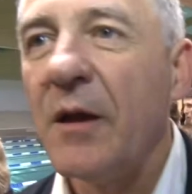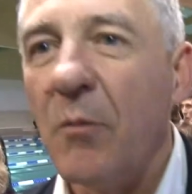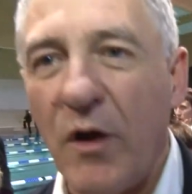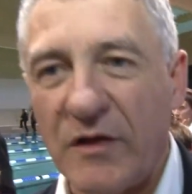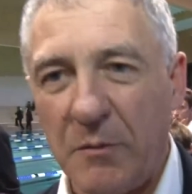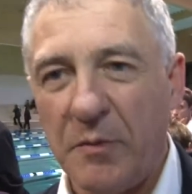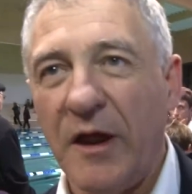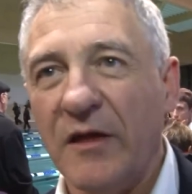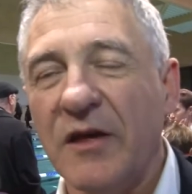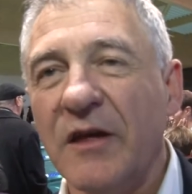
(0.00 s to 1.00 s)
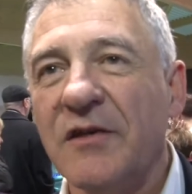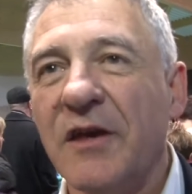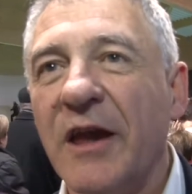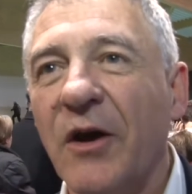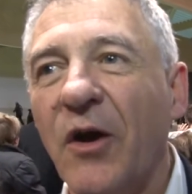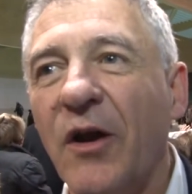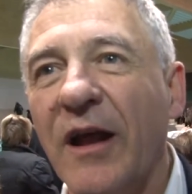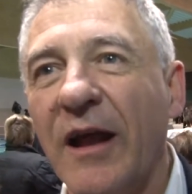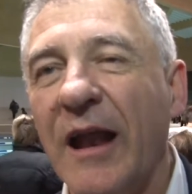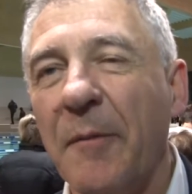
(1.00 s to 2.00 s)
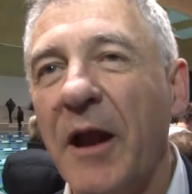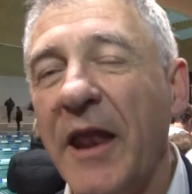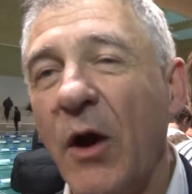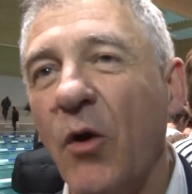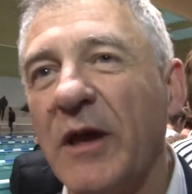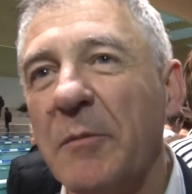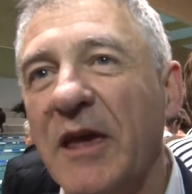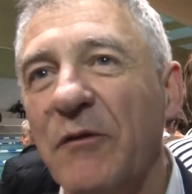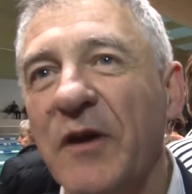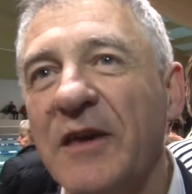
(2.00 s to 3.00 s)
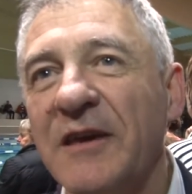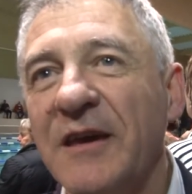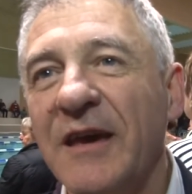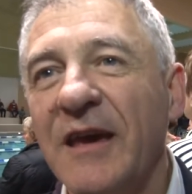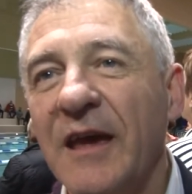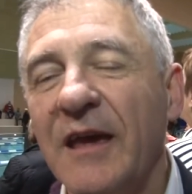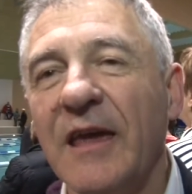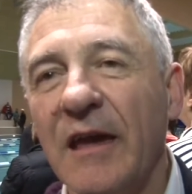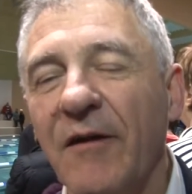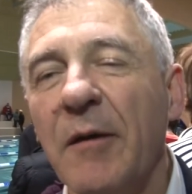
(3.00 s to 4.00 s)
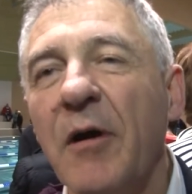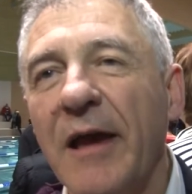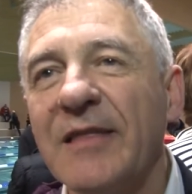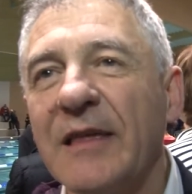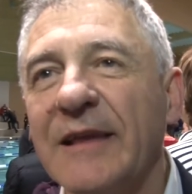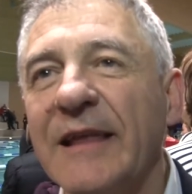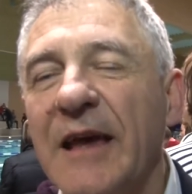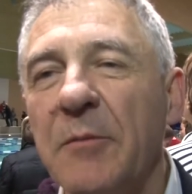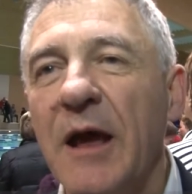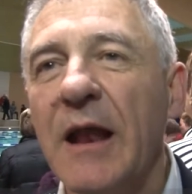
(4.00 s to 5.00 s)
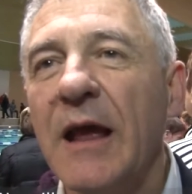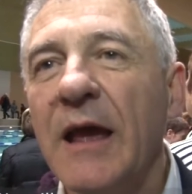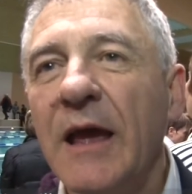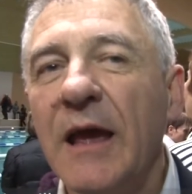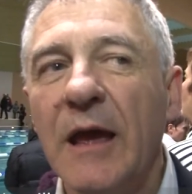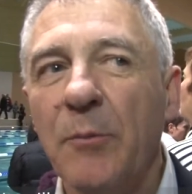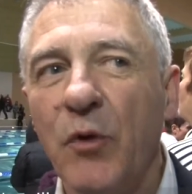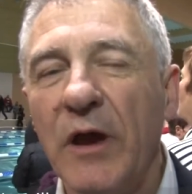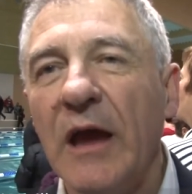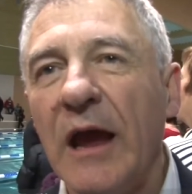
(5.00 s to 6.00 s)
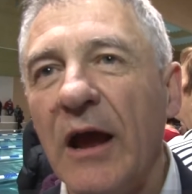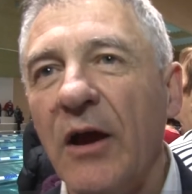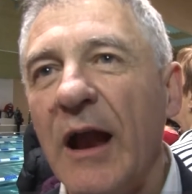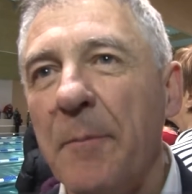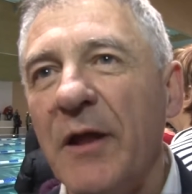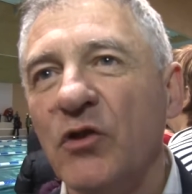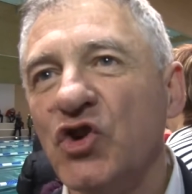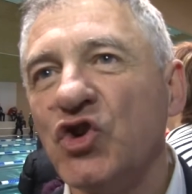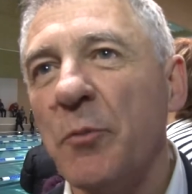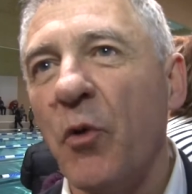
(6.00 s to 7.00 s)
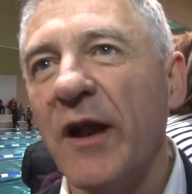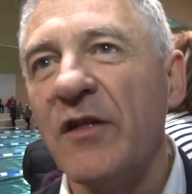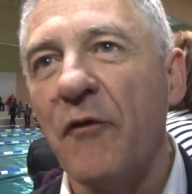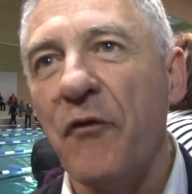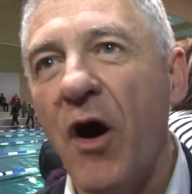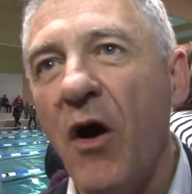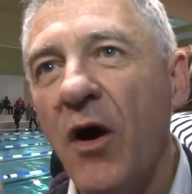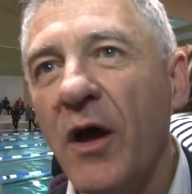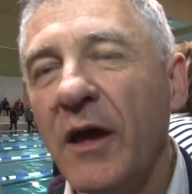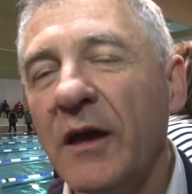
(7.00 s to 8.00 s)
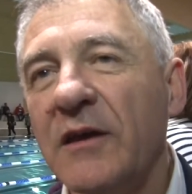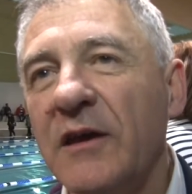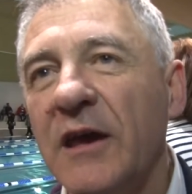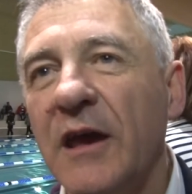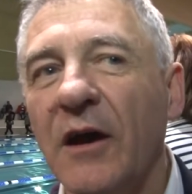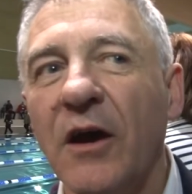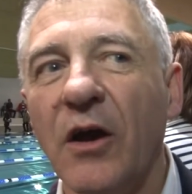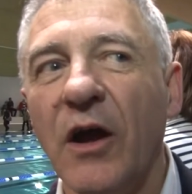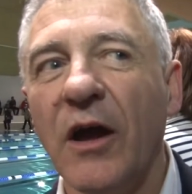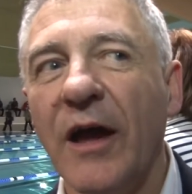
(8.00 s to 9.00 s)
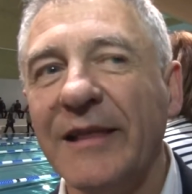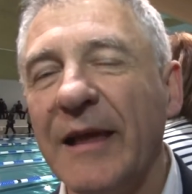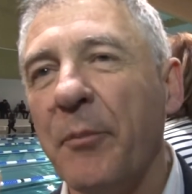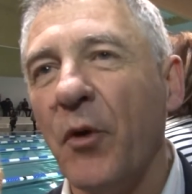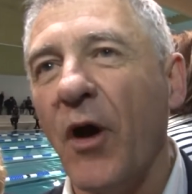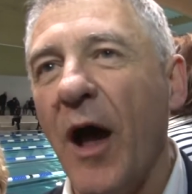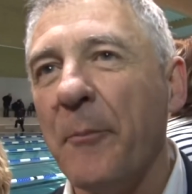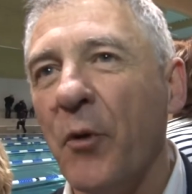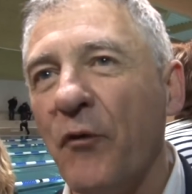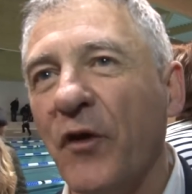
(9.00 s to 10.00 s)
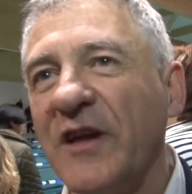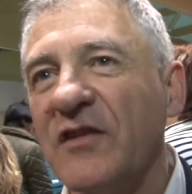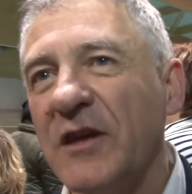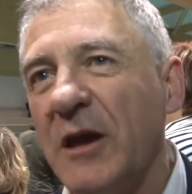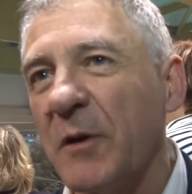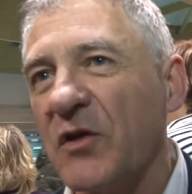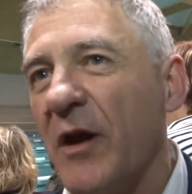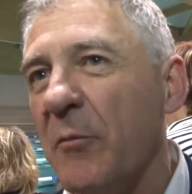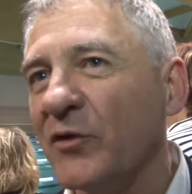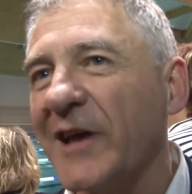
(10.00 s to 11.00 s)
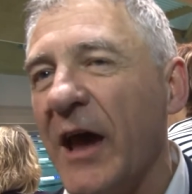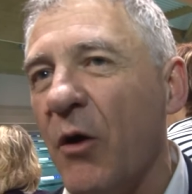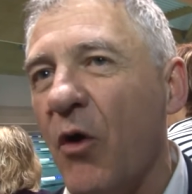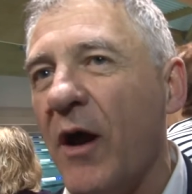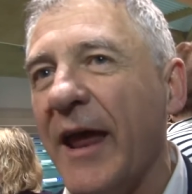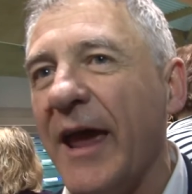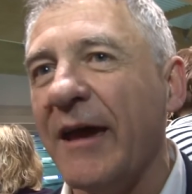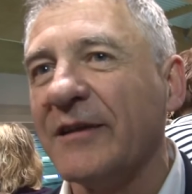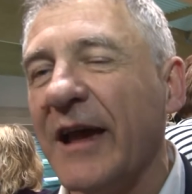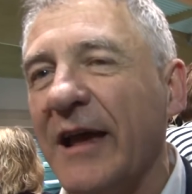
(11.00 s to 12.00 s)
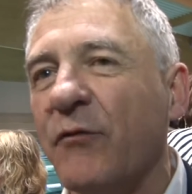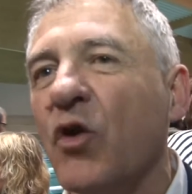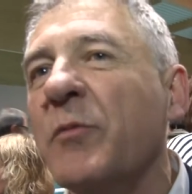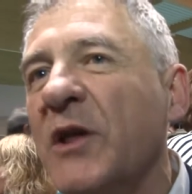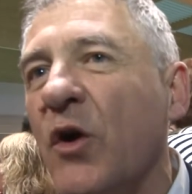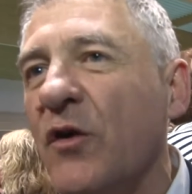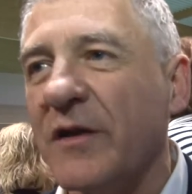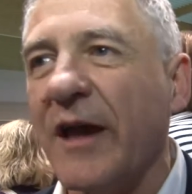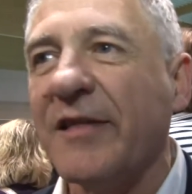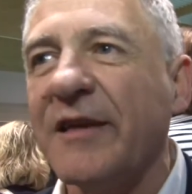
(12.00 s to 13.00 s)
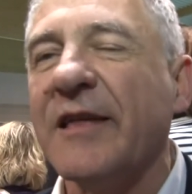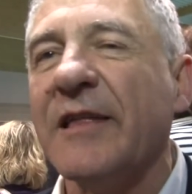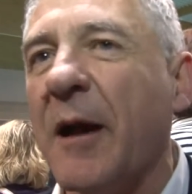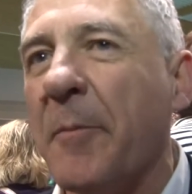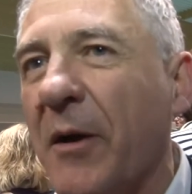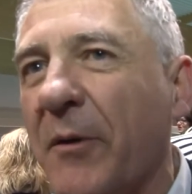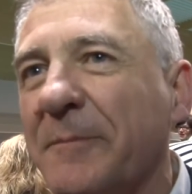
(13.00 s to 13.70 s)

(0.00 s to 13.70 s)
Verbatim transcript: Moi, ce qui me plaît ici, c'est euh, la balnéo qui est magnifique, qui est vraiment très très belle. Et puis euh, la plaine de jeux pour les enfants, qui est un peu, un peu fantastique parce qu'elle monte très haut, elle est très volumineuse et assez, sympa.